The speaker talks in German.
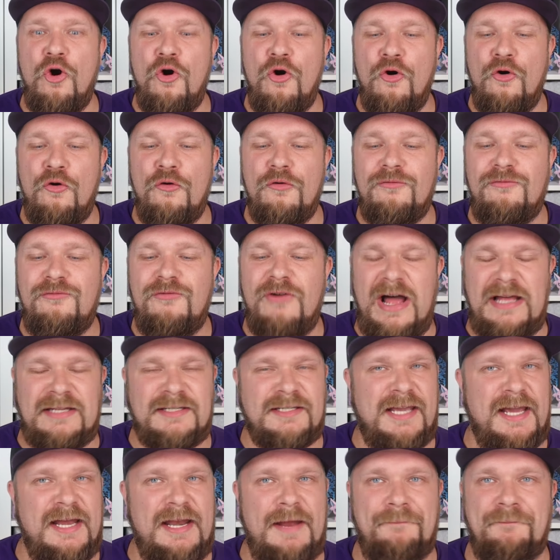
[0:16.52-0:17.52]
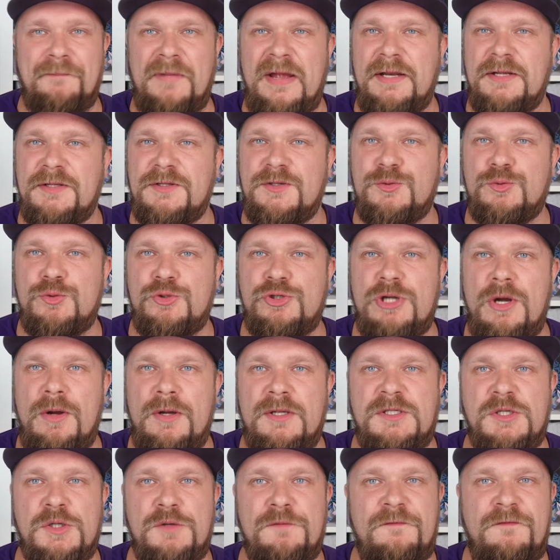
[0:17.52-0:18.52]
was geht ab meine
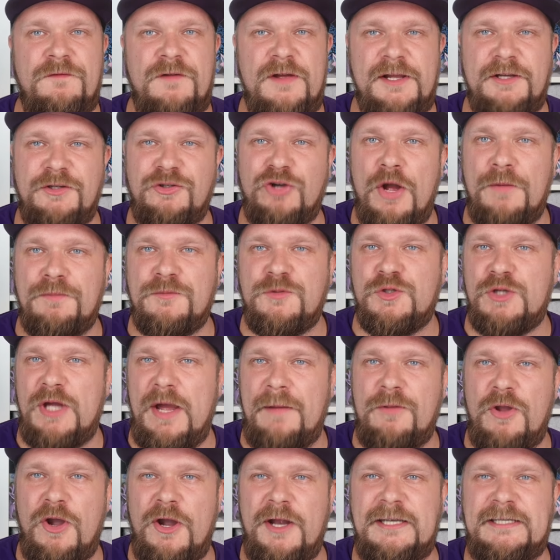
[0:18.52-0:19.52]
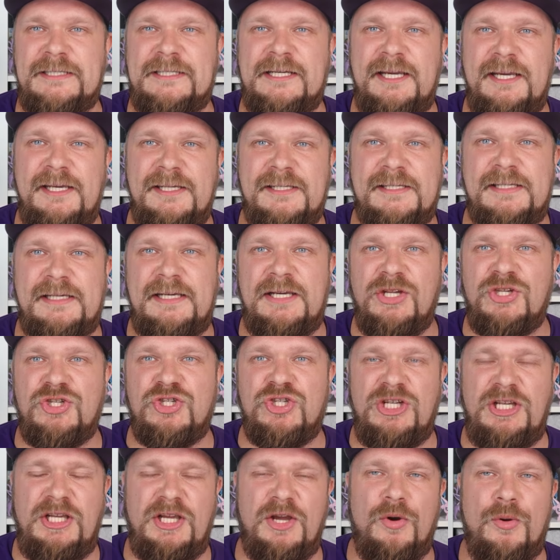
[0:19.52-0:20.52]
Zuschauer und willkommen zu einem neuen
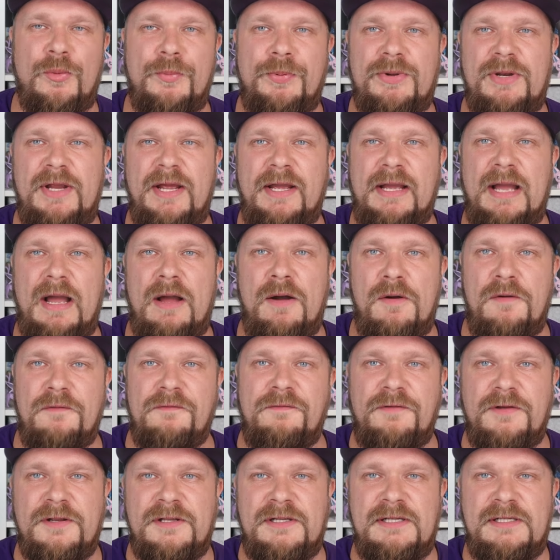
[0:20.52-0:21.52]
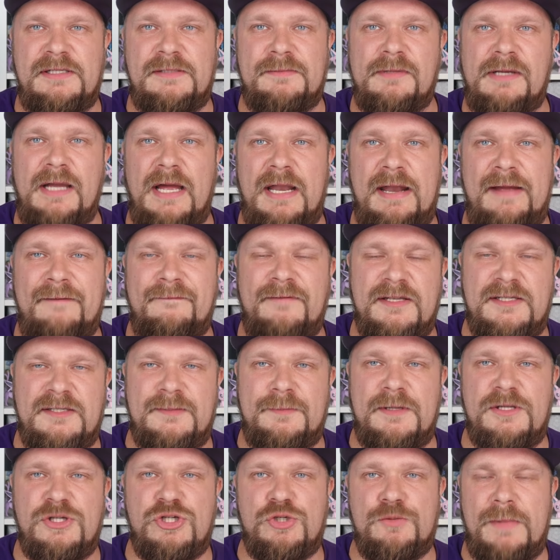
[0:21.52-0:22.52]
TCG Opening auf diesem Kanal. Wir
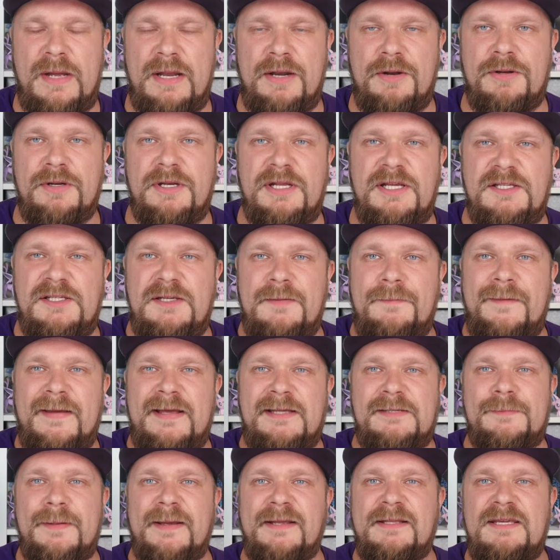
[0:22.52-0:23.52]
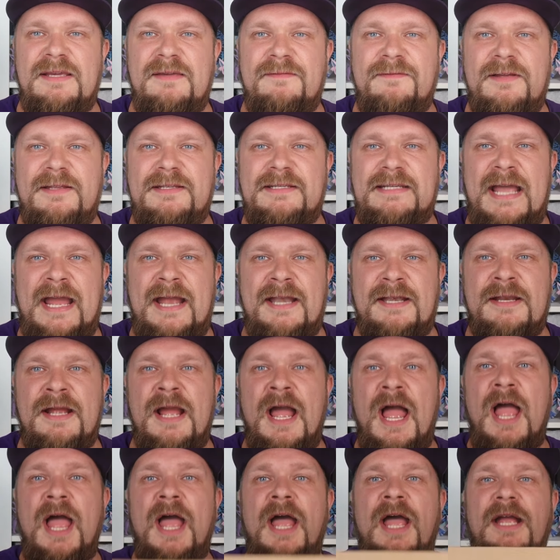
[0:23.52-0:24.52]
switchen mal noch nicht die Perspektive, denn
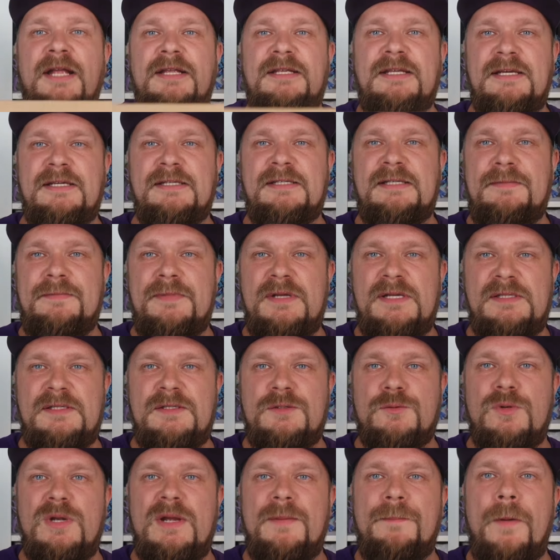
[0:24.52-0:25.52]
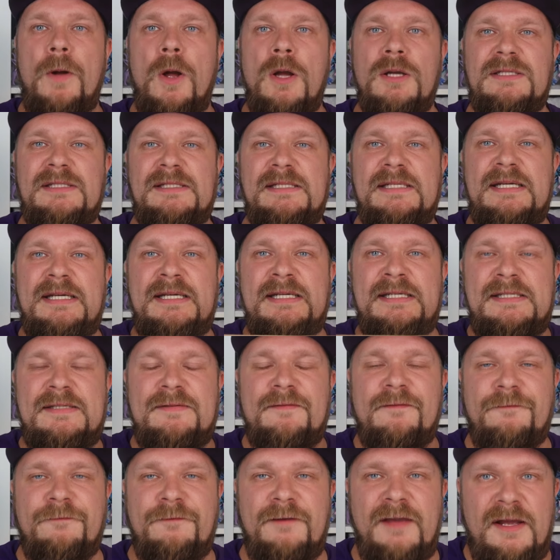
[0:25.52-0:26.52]
diese Mystery Box
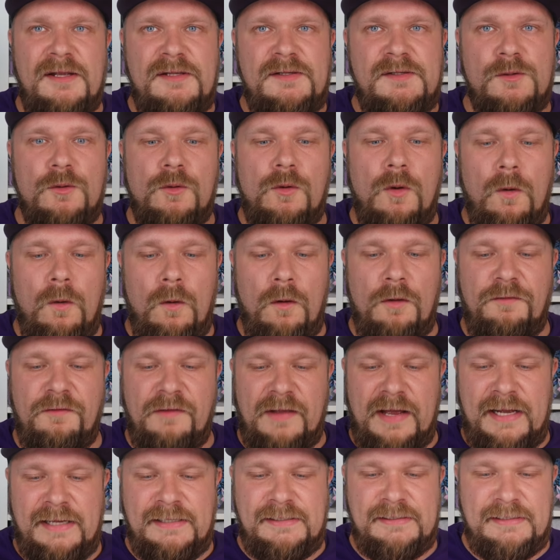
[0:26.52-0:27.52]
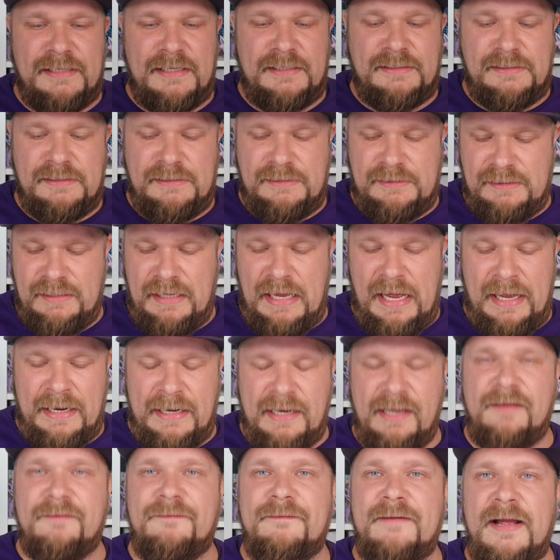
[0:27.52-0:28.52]
ist viel zu groß, als dass ich sie
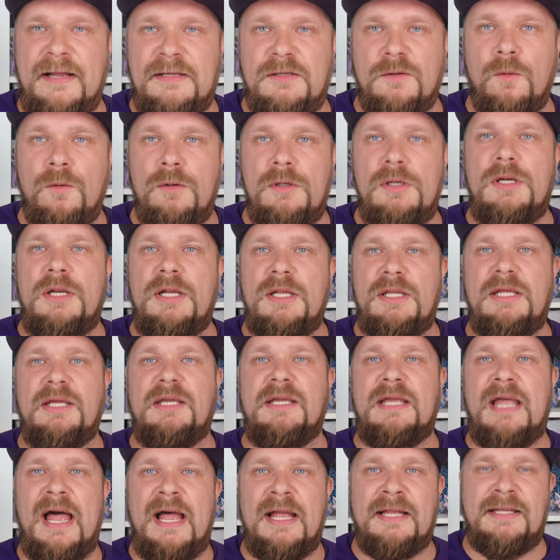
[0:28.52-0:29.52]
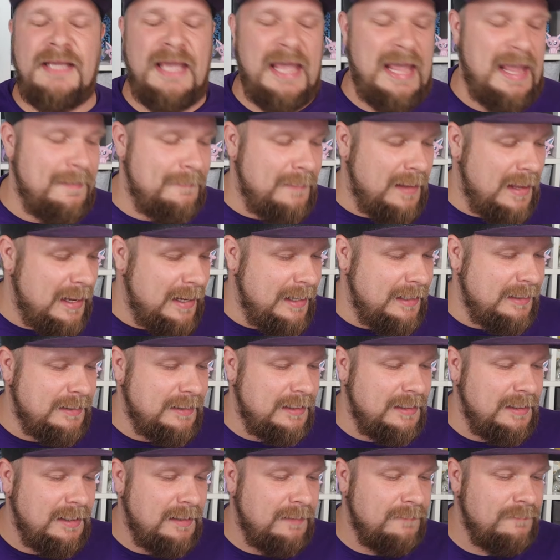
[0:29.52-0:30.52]
adäquat unten in die Cardcam
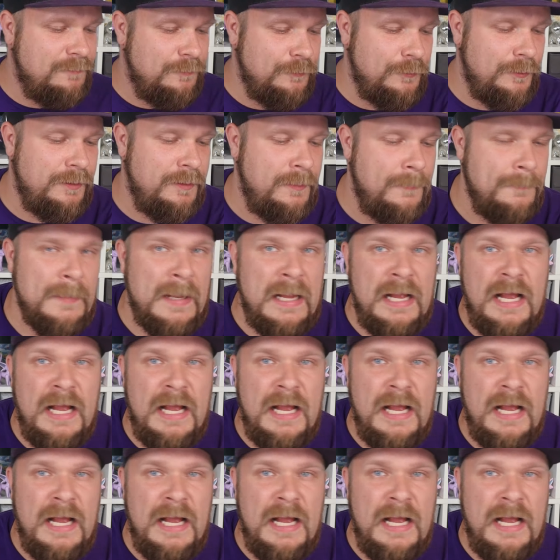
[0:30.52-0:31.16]
reinkriegen würde.